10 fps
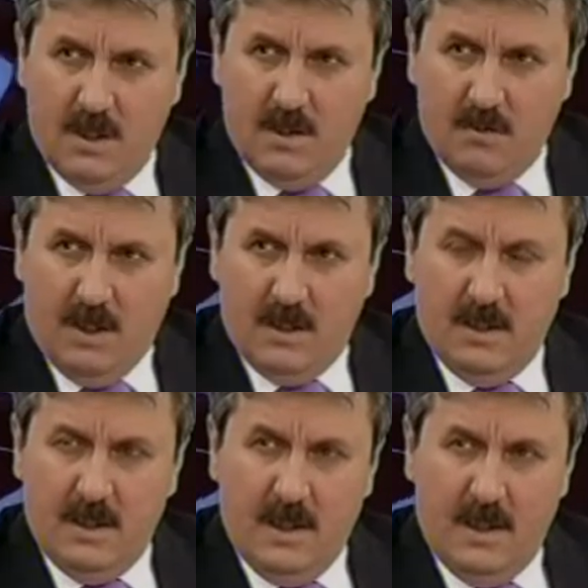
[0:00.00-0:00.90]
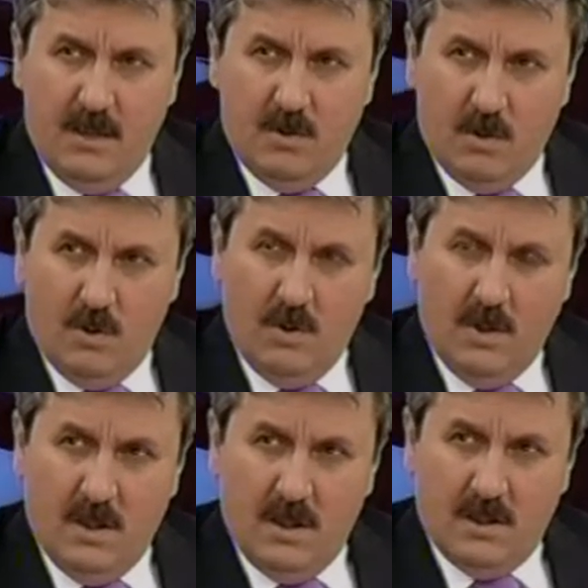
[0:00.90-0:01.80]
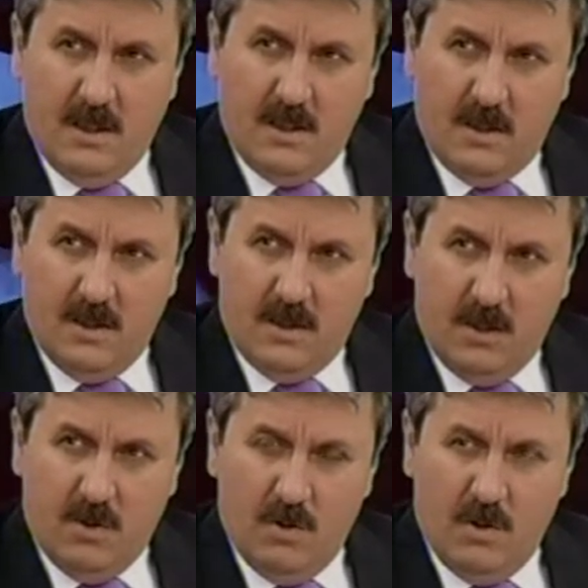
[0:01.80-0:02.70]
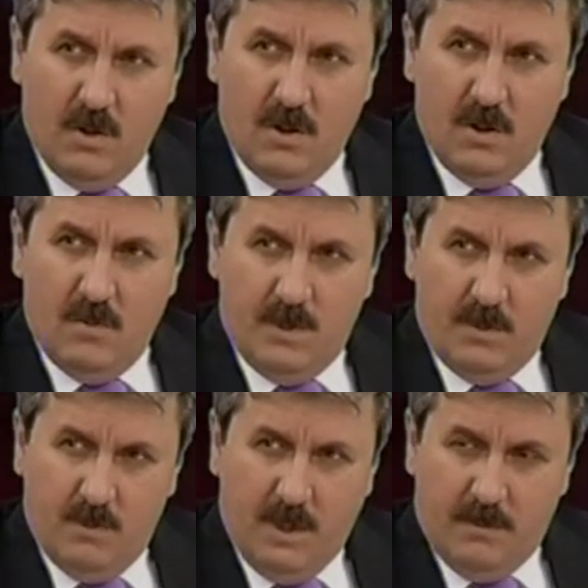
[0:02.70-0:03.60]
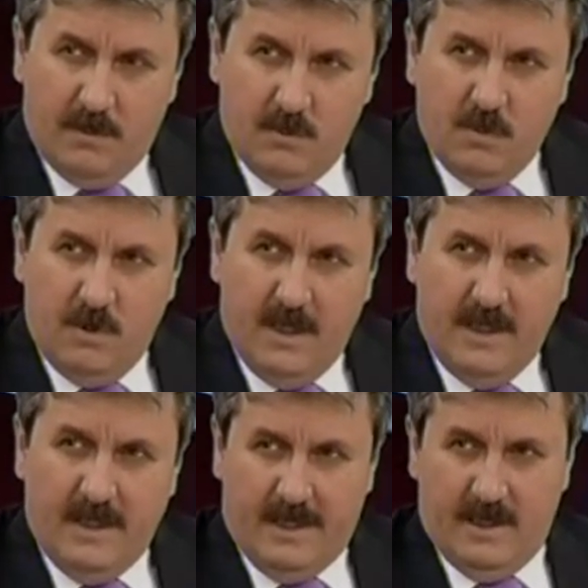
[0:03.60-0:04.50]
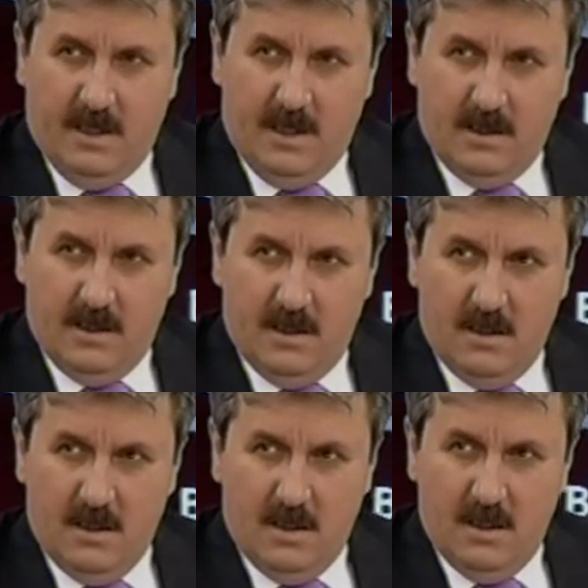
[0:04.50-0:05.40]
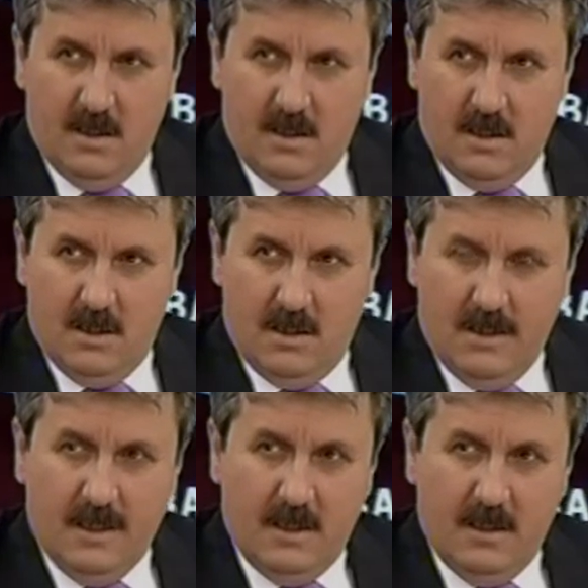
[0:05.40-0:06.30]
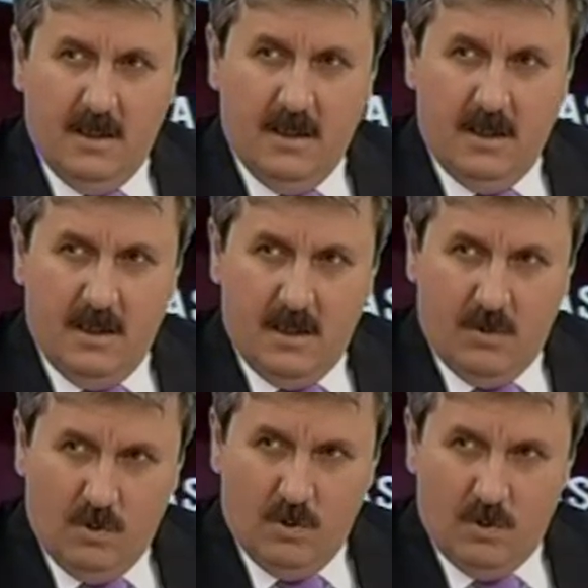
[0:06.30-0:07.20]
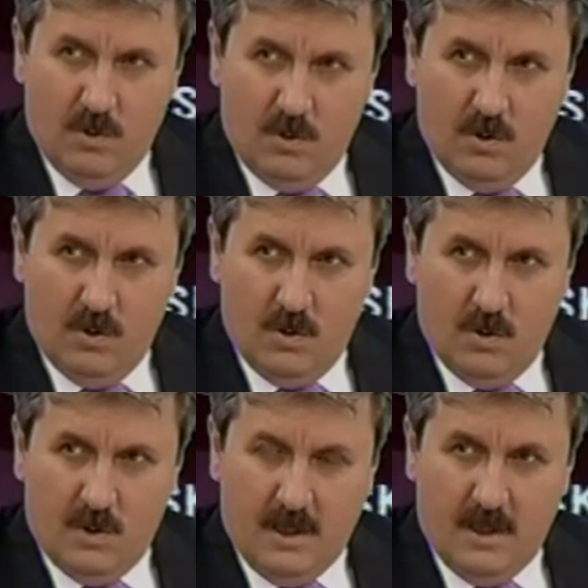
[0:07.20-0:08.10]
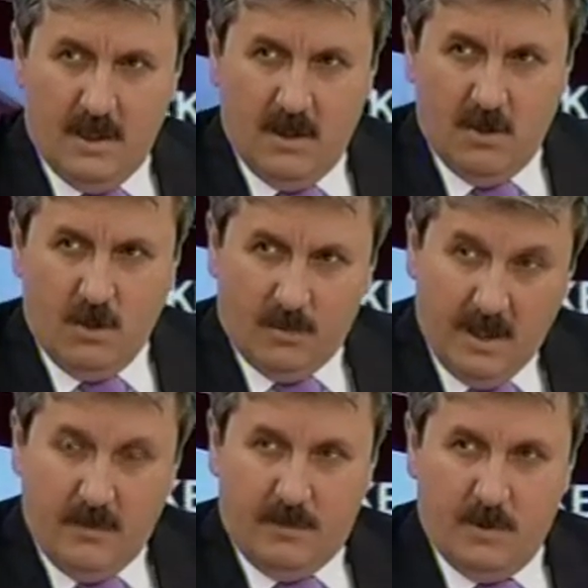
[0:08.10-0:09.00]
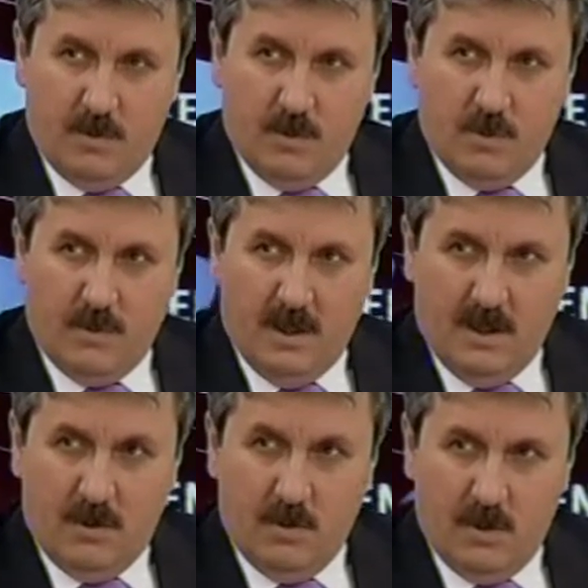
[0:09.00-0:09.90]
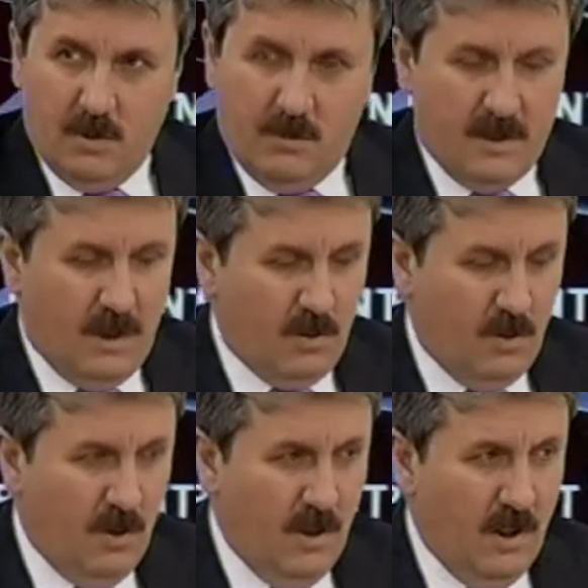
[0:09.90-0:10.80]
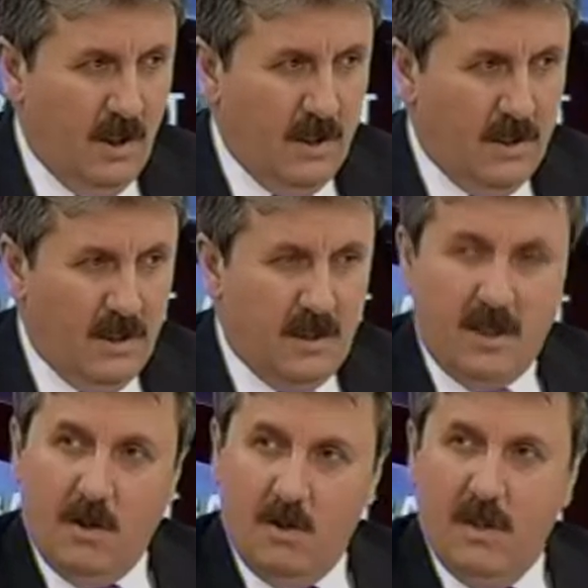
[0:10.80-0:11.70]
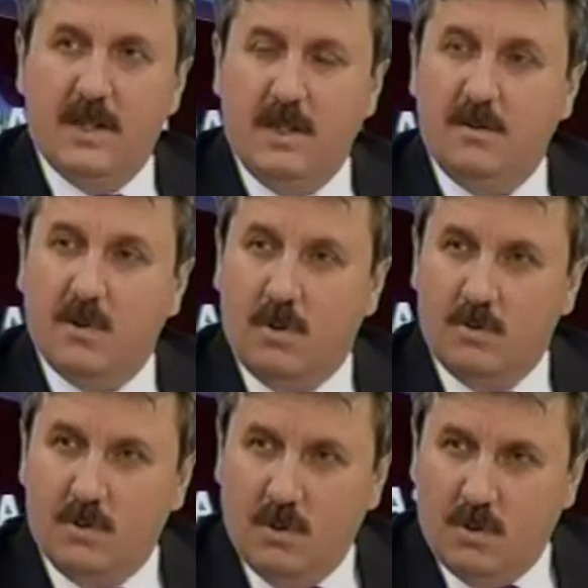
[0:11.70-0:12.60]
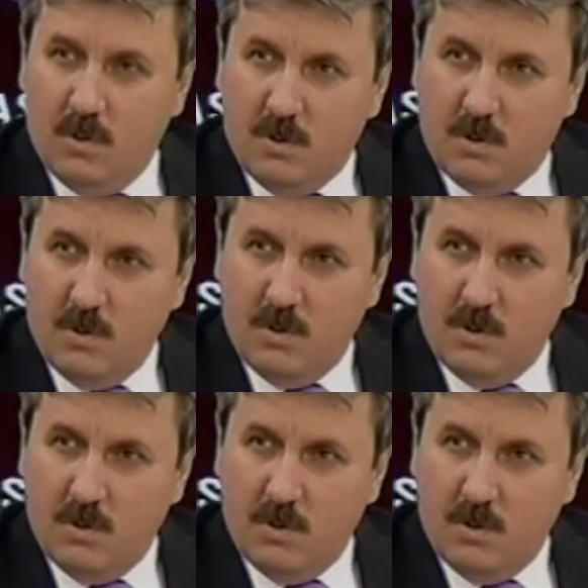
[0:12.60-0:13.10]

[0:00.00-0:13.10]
Bakın en son Sayın Kılıçdaroğlu bizim bu yaptığımız öneriyi tekrarladı. Ee, ne dedi? Ee, dün e, şeyde topta yaptığı konuşmada iki gün önce pazar günü dedi ki terörle ilgili bir komisyon kurulsun